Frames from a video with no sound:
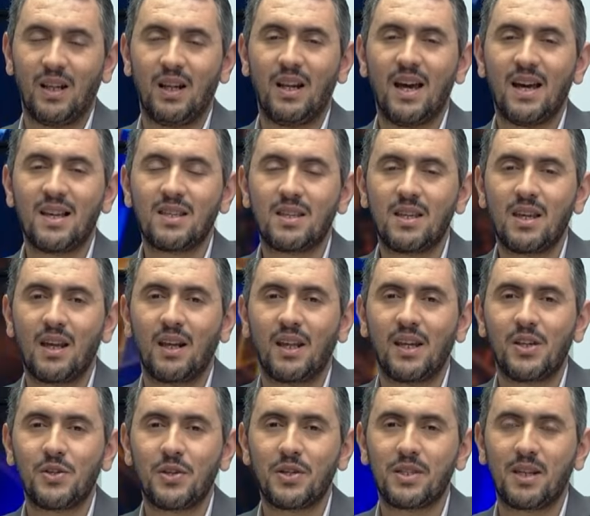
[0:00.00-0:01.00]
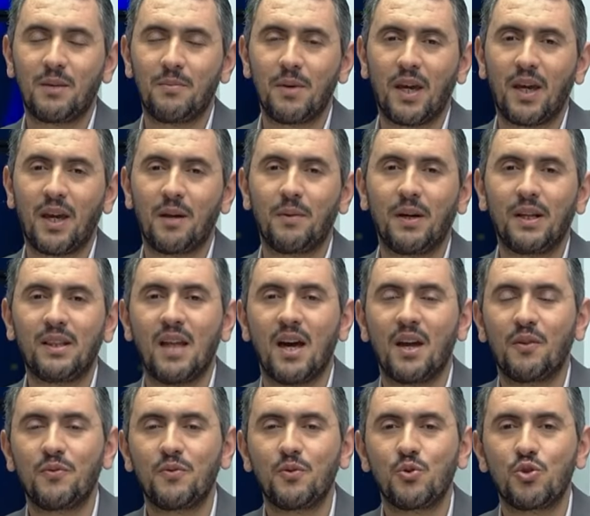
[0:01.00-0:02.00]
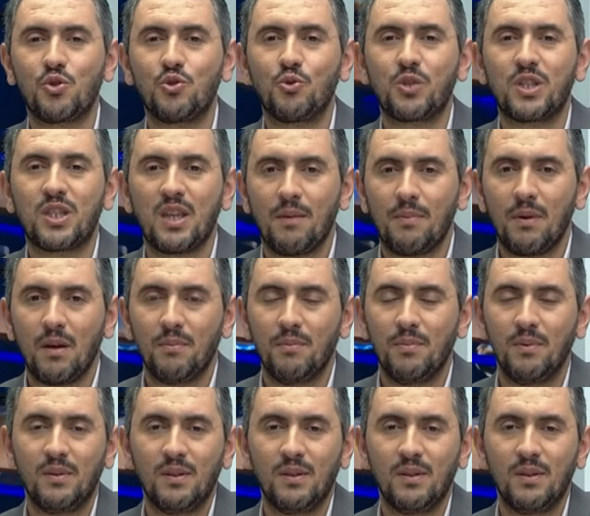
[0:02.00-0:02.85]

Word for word: لا اسيه الله يجازيك بخير بغيت نعرف شنو السبب